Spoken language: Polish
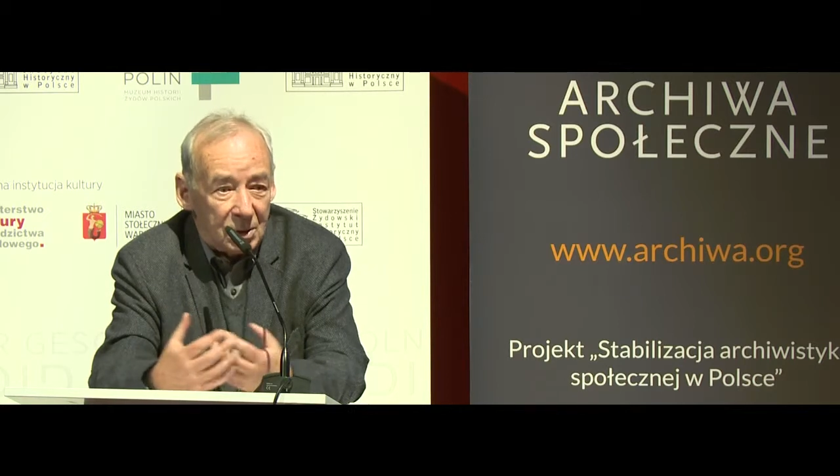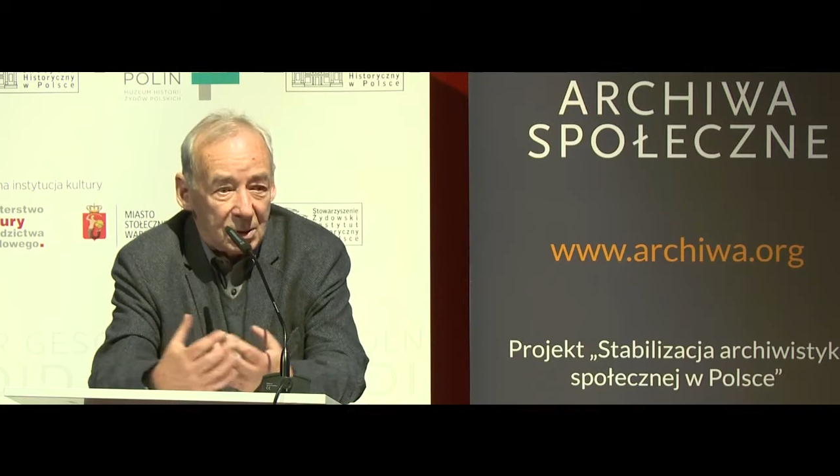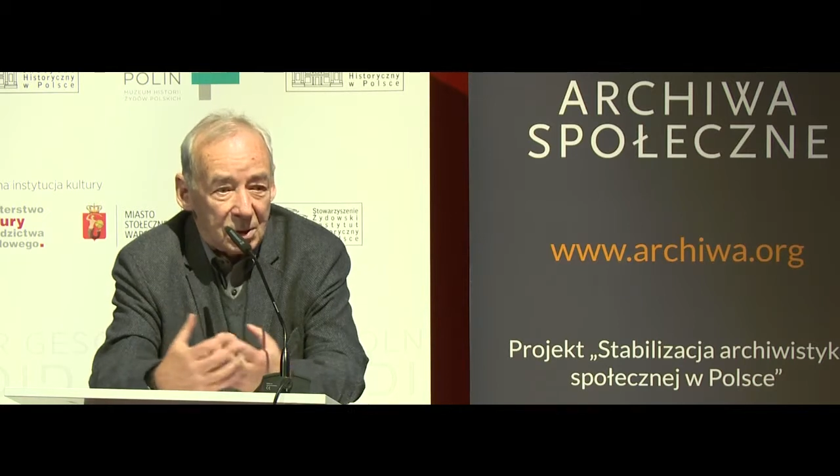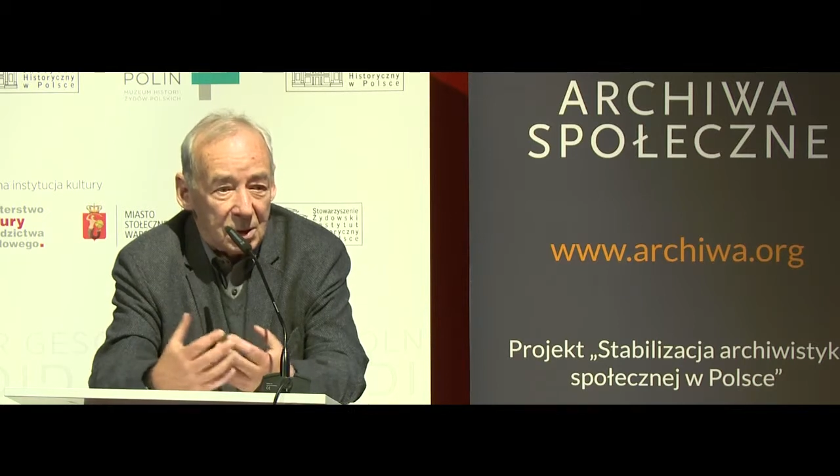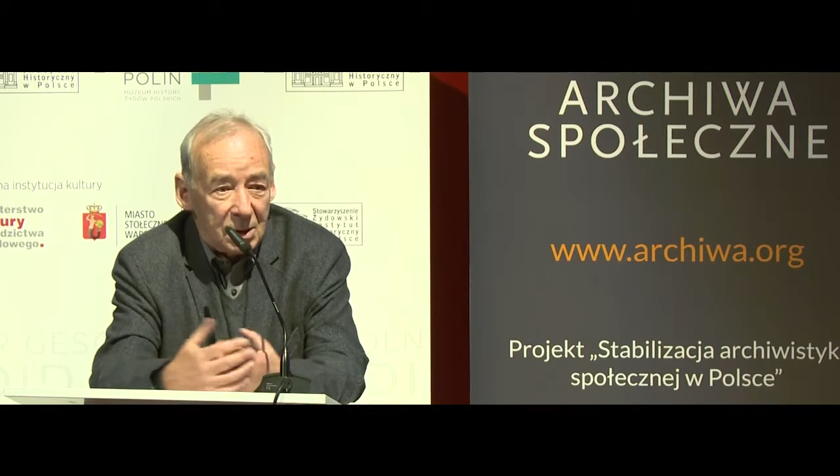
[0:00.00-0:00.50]

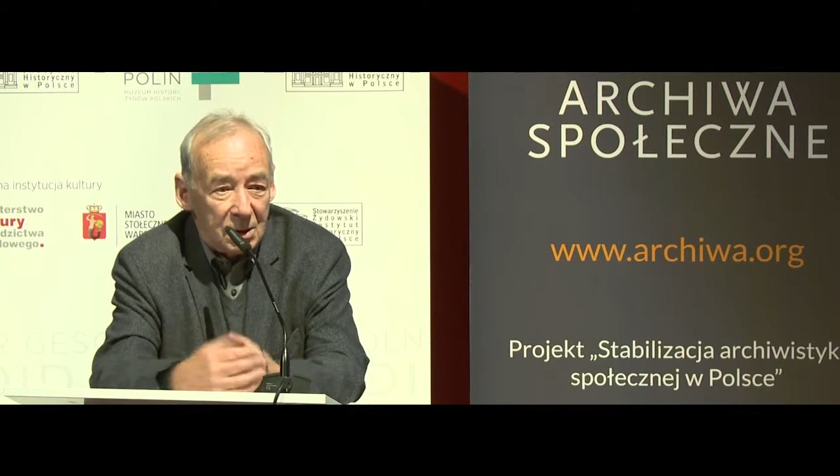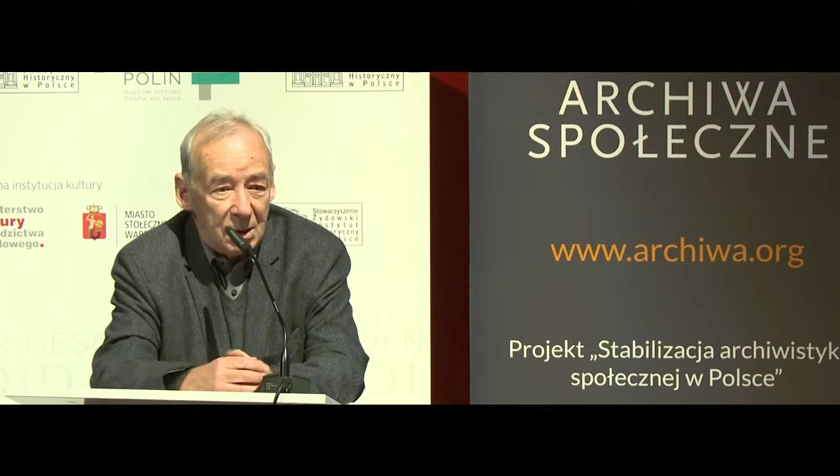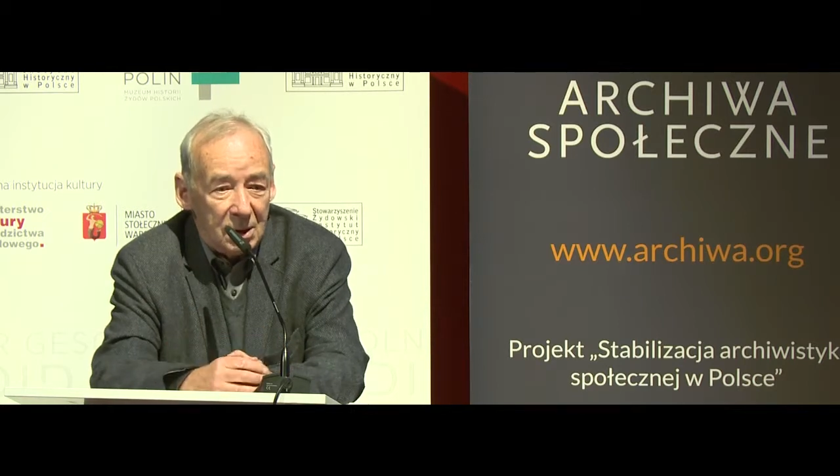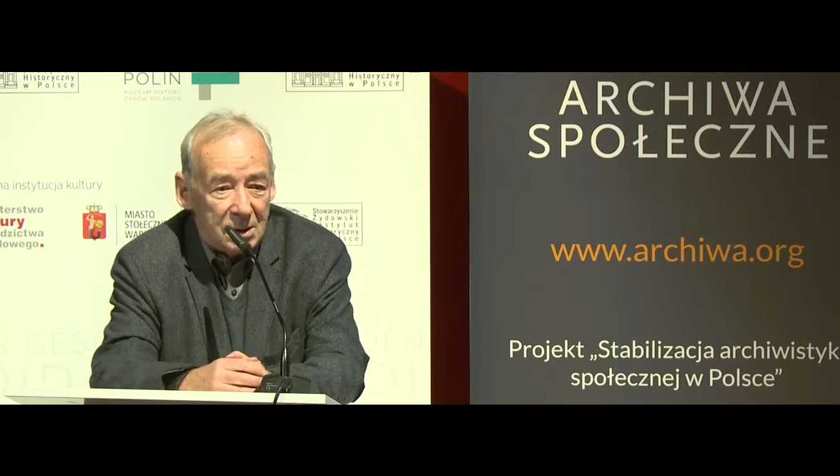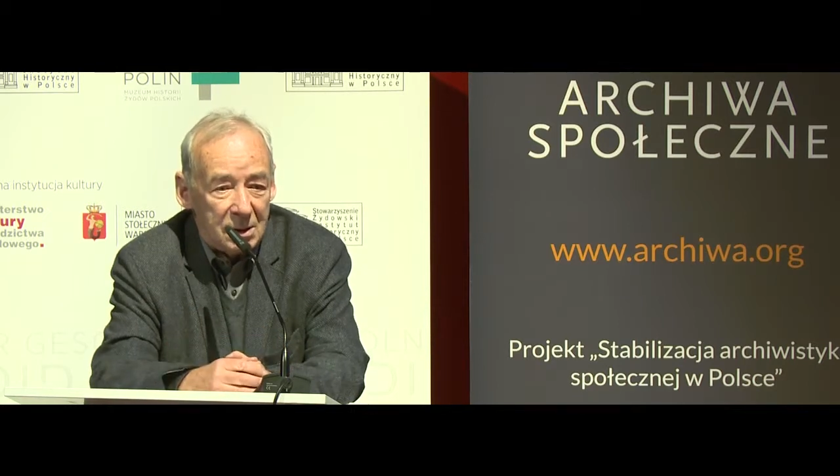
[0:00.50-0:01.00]
no, że
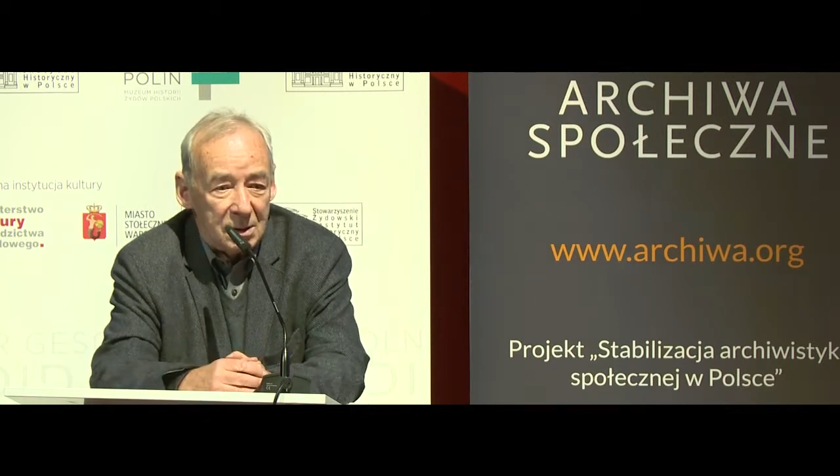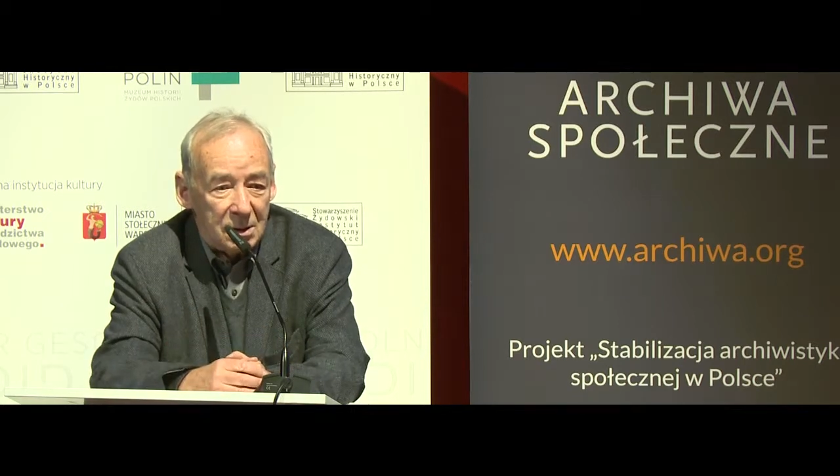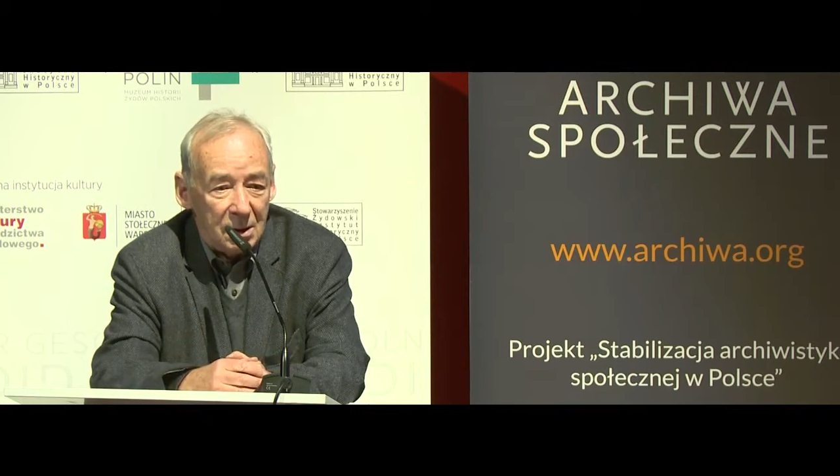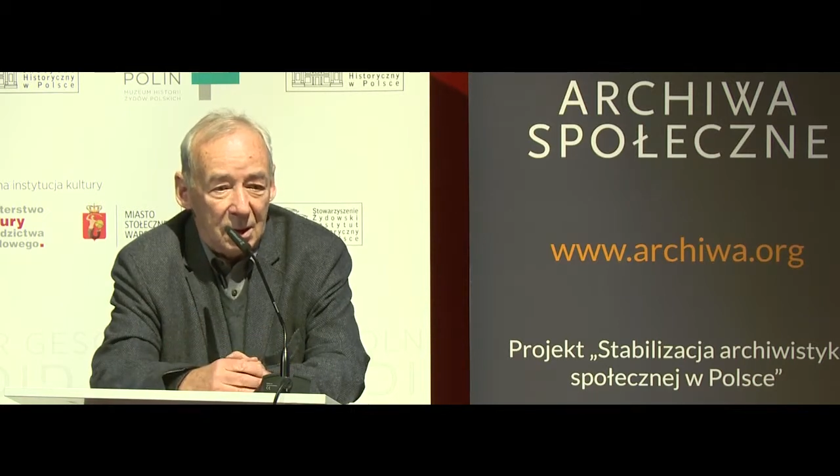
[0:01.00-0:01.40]
jest